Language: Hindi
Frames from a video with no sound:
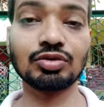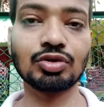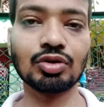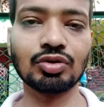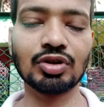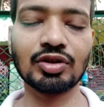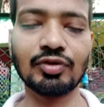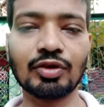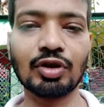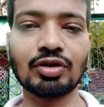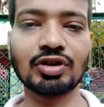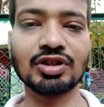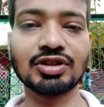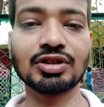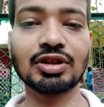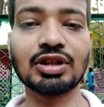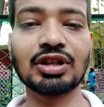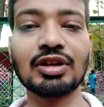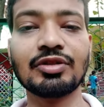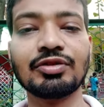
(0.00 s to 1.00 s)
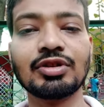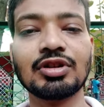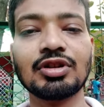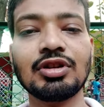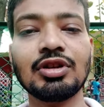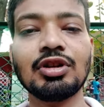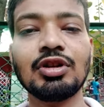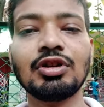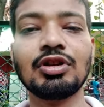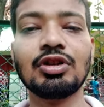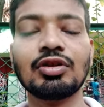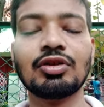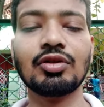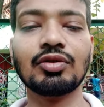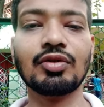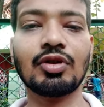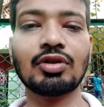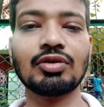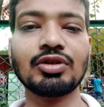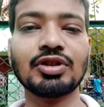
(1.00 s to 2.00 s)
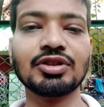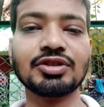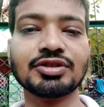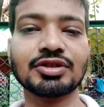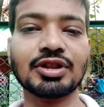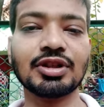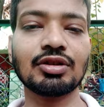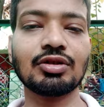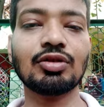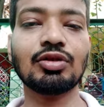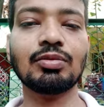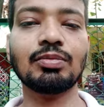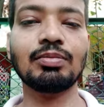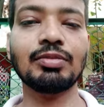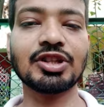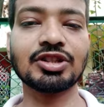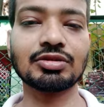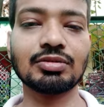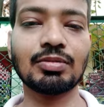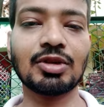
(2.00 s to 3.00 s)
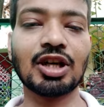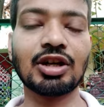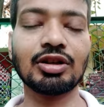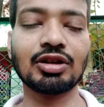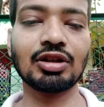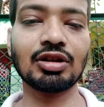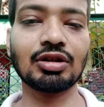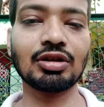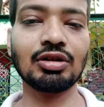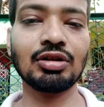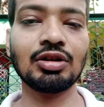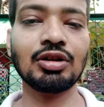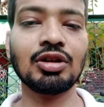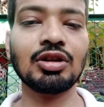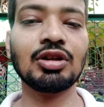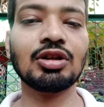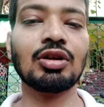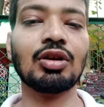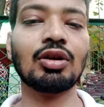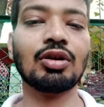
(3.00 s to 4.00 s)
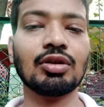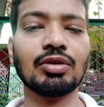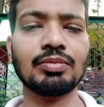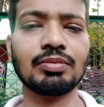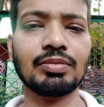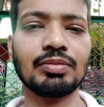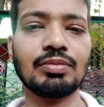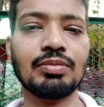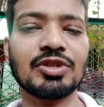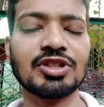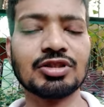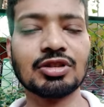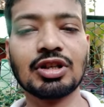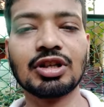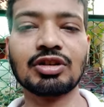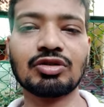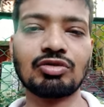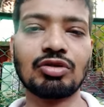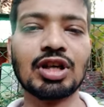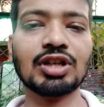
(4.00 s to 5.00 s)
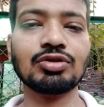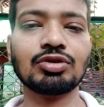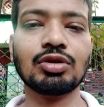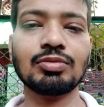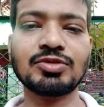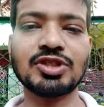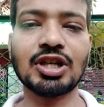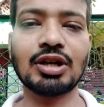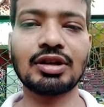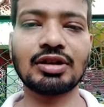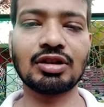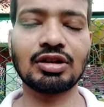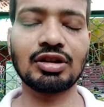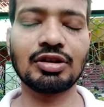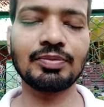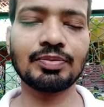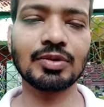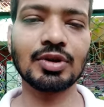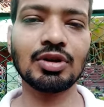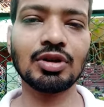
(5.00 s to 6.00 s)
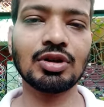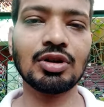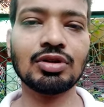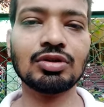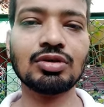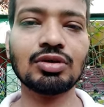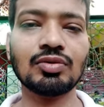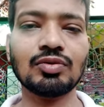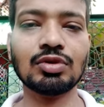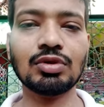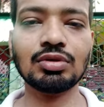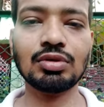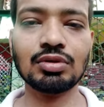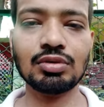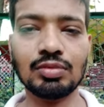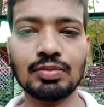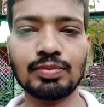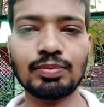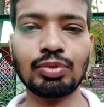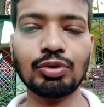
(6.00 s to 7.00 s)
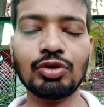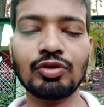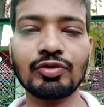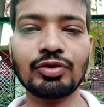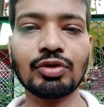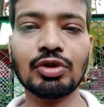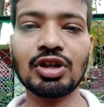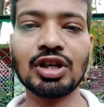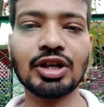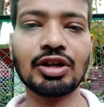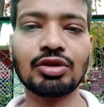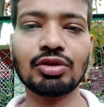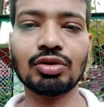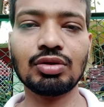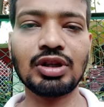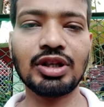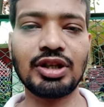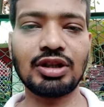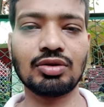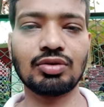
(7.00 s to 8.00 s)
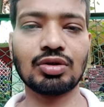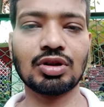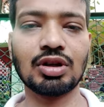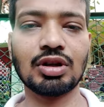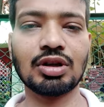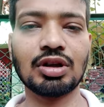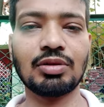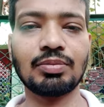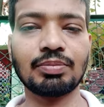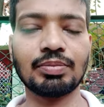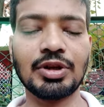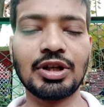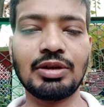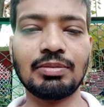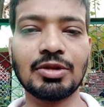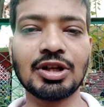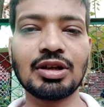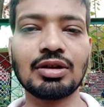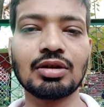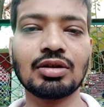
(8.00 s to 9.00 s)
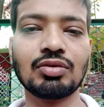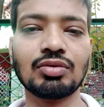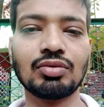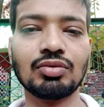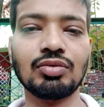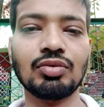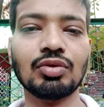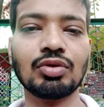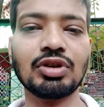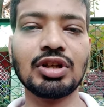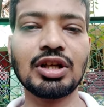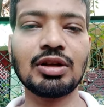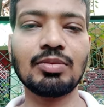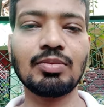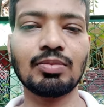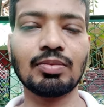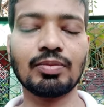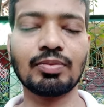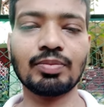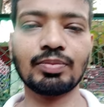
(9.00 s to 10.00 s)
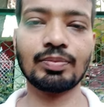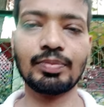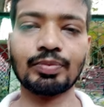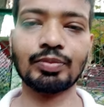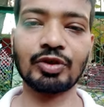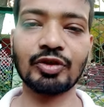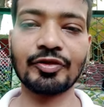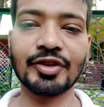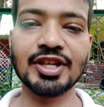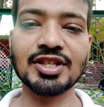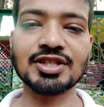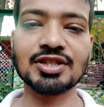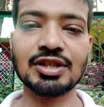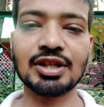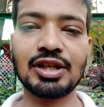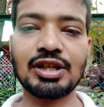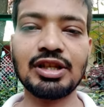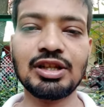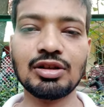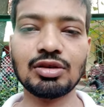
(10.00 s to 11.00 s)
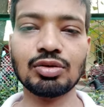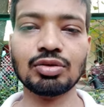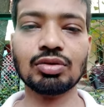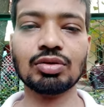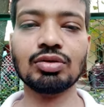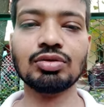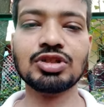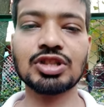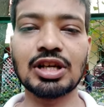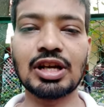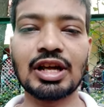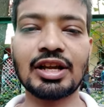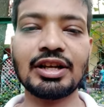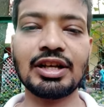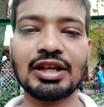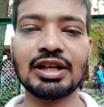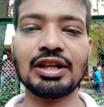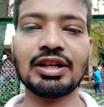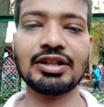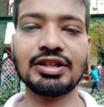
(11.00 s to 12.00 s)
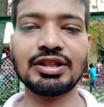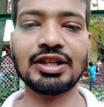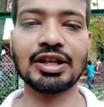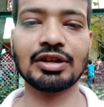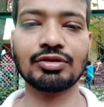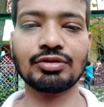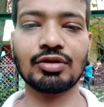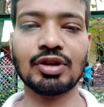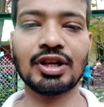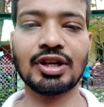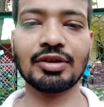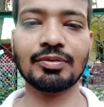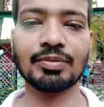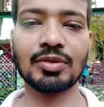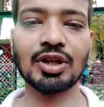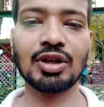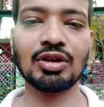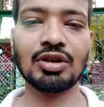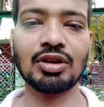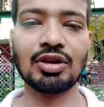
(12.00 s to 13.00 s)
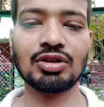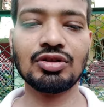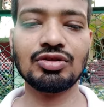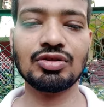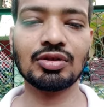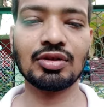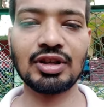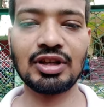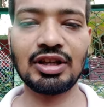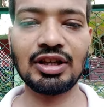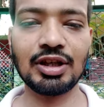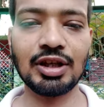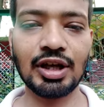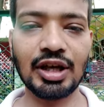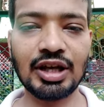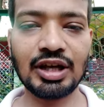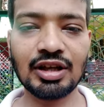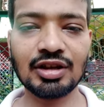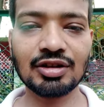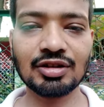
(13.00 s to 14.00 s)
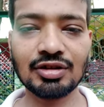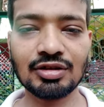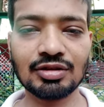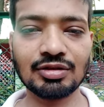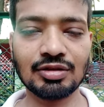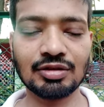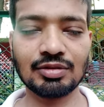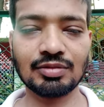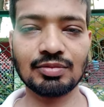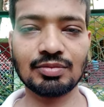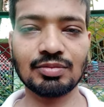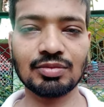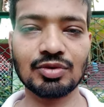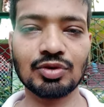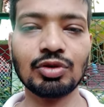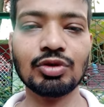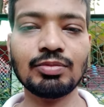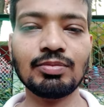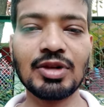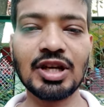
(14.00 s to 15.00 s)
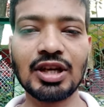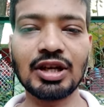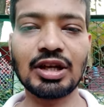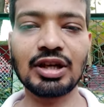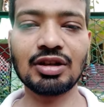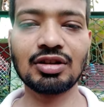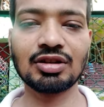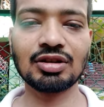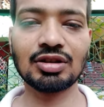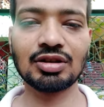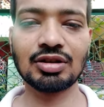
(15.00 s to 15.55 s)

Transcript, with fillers: जो उनके फाउंडर्स हैं या फिर को फाउंडर्स हैं को मिस्टर भाटिया और मिस्टर गंगवार तो अब जा रहे हैं तो वो फुल कंट्रोल नहीं है उनके कंपनी में उन्होंने प्रोफेशनली लोगों को चलाने के लिए दिया हुआ है जो कि एक खुद में एक